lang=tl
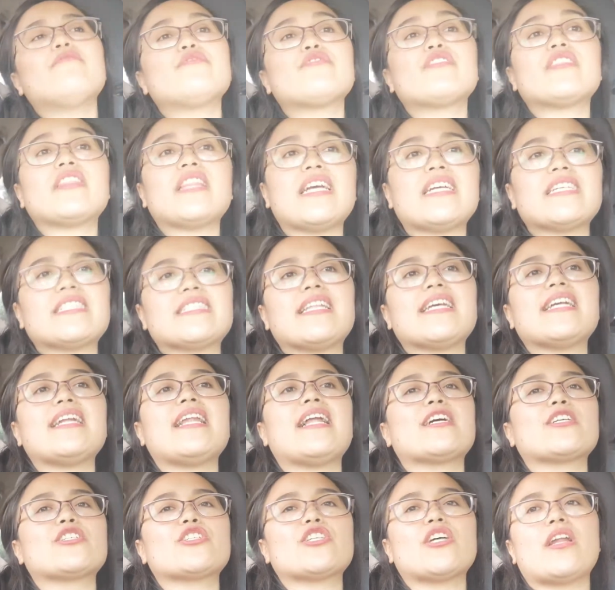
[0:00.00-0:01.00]
Food tasting
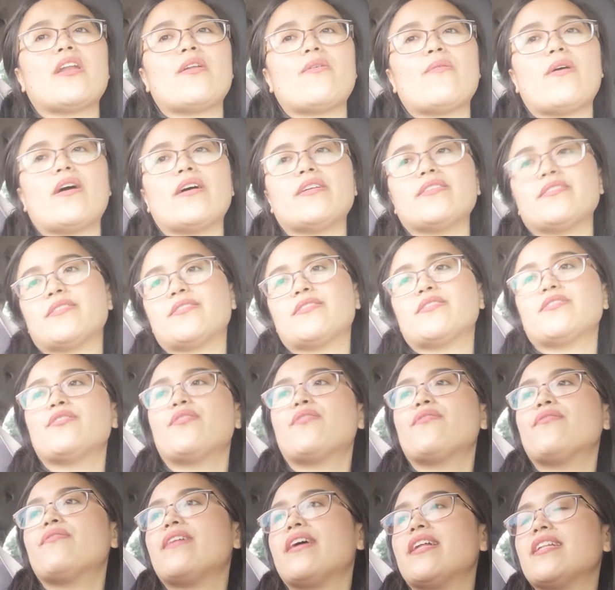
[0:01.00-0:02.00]
lang siya nung ano,
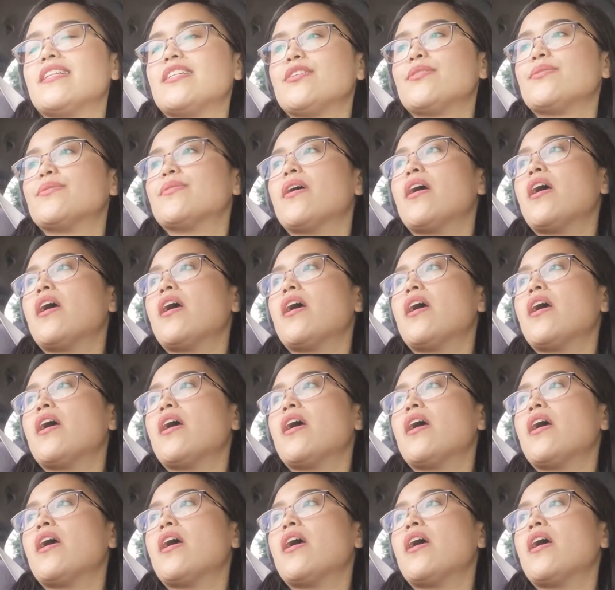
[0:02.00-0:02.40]
nung venue.